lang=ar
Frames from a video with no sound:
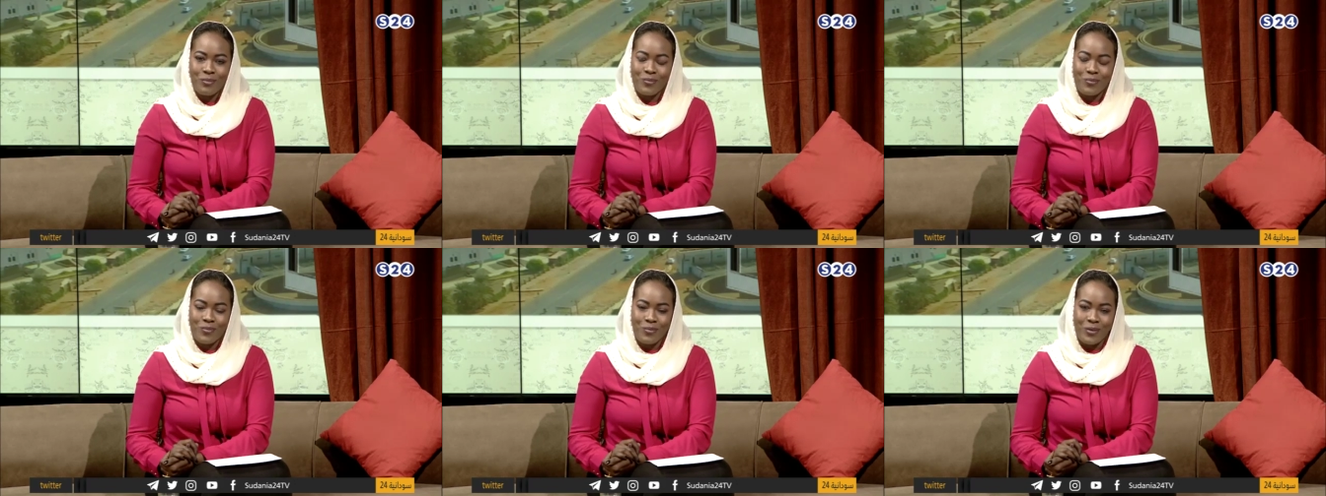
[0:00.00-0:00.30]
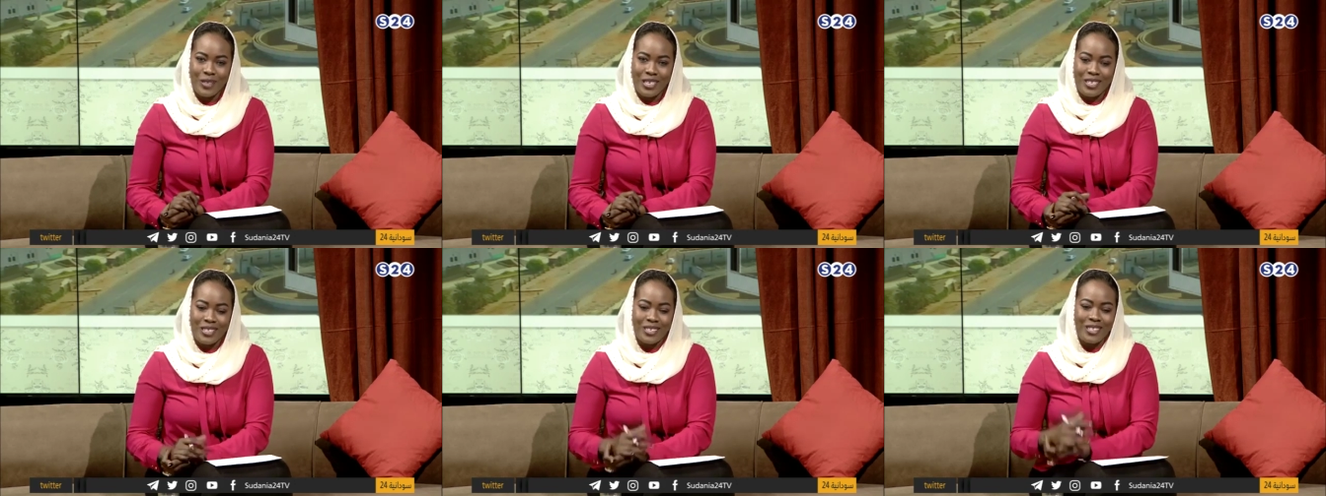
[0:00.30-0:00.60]

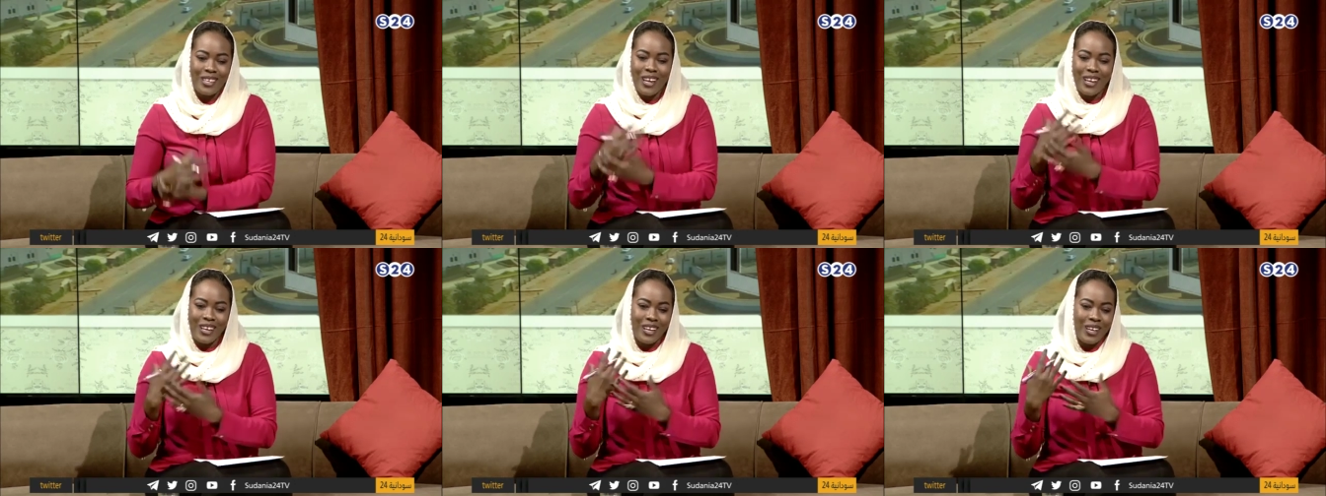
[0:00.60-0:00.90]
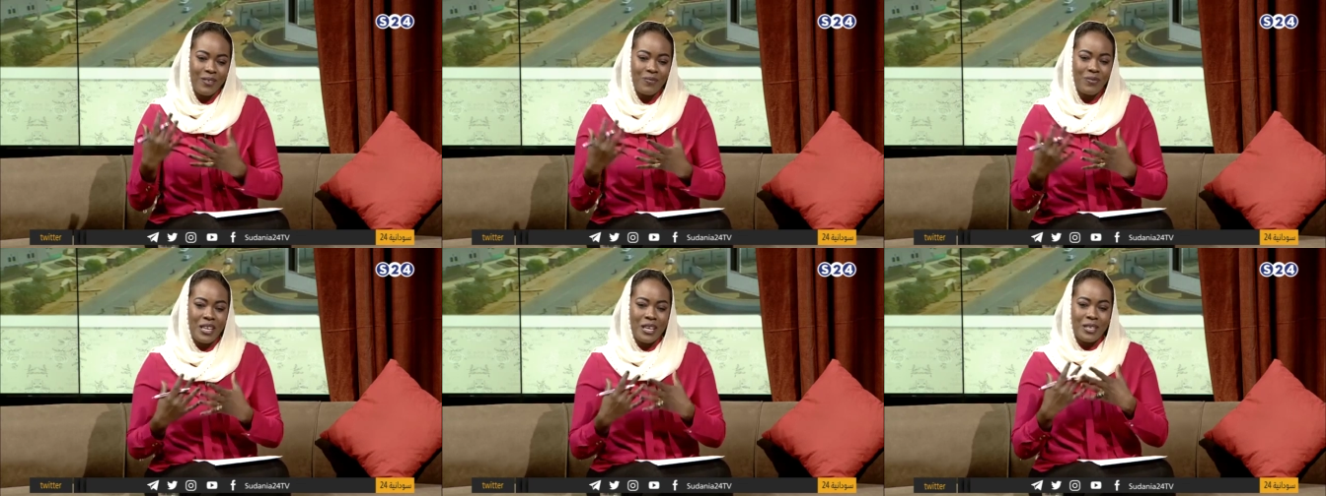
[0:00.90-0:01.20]

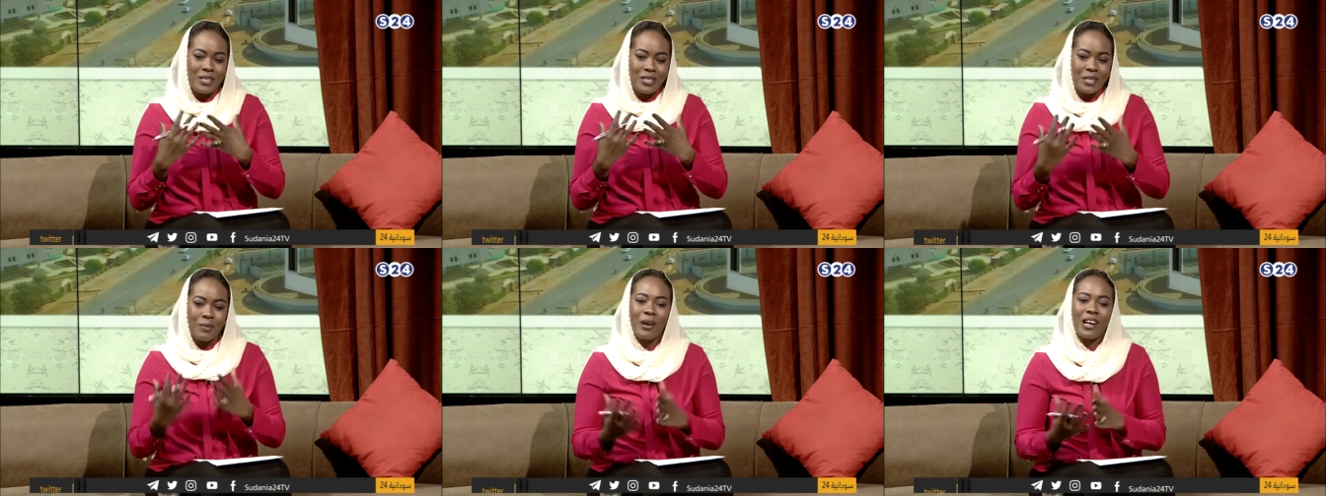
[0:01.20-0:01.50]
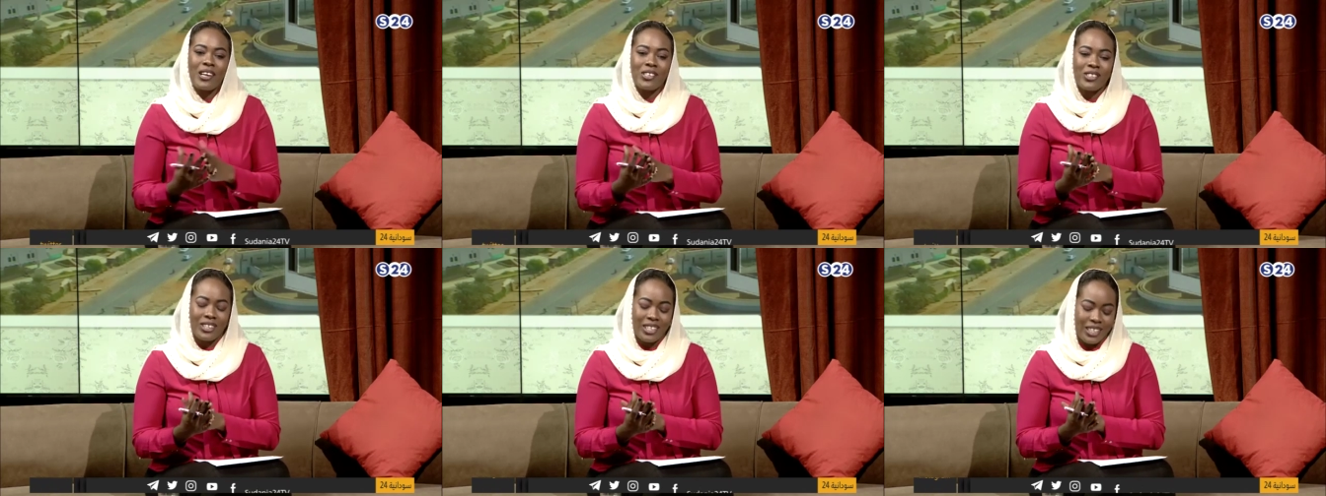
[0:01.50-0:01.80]
بطاقة
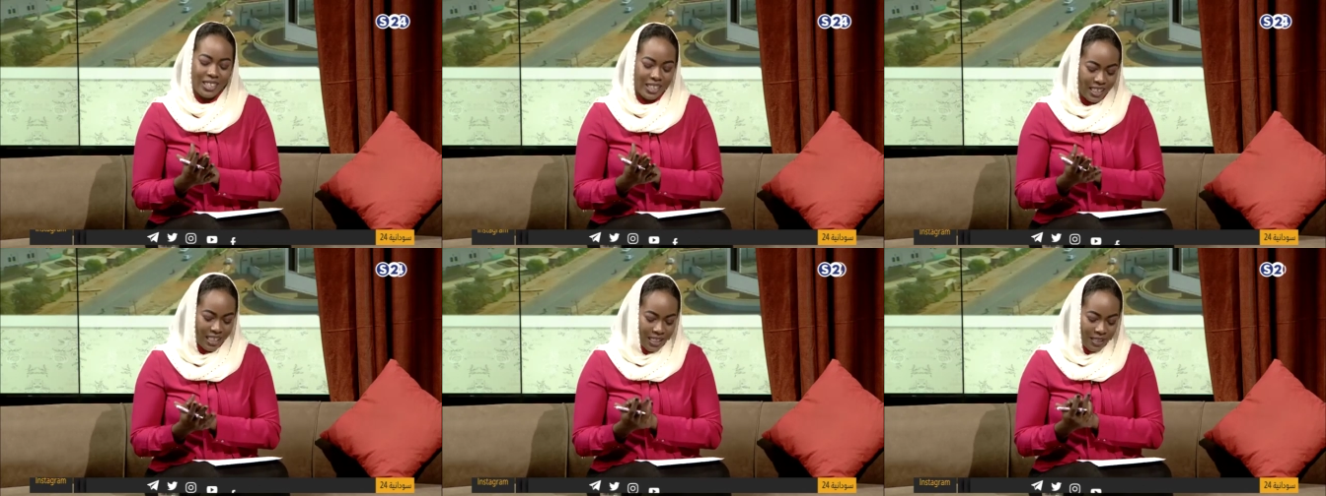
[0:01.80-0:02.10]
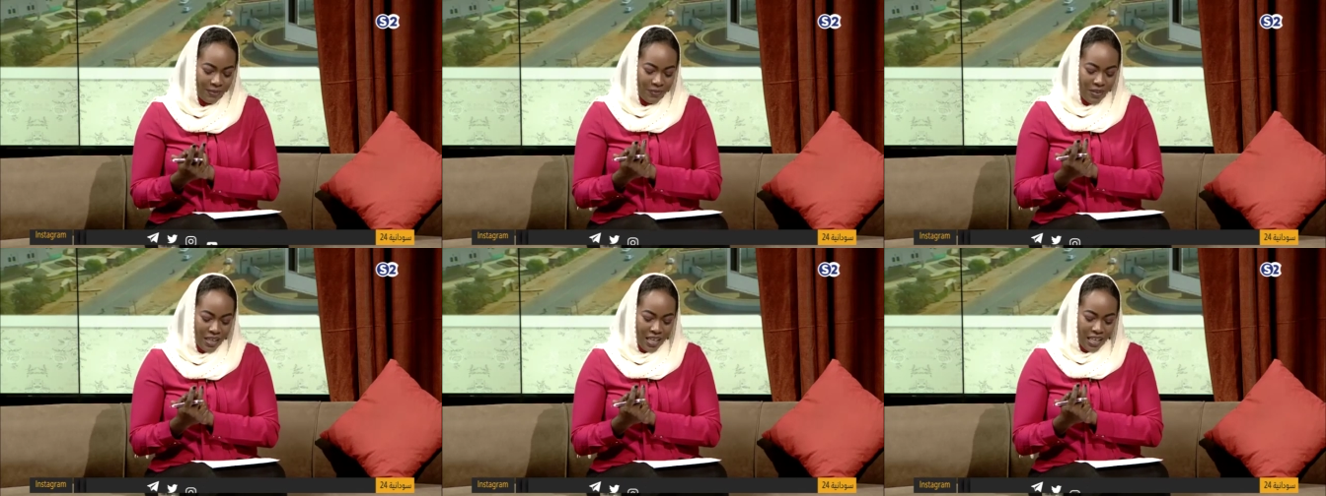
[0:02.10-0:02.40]
سمحة شديد هي